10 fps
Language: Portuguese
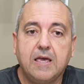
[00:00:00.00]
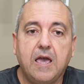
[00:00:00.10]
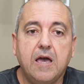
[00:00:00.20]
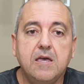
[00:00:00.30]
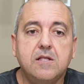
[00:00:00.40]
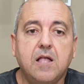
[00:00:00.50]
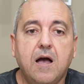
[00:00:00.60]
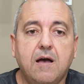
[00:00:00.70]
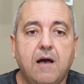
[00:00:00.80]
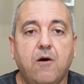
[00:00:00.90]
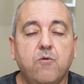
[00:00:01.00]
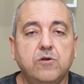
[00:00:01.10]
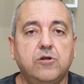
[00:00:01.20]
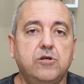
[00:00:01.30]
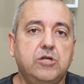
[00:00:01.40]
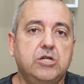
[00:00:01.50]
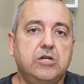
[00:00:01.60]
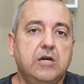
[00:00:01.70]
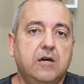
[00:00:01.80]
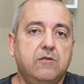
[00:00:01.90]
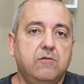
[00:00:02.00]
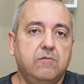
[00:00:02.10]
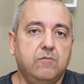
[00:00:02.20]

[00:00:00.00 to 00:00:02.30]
que aí está aonde a gente chega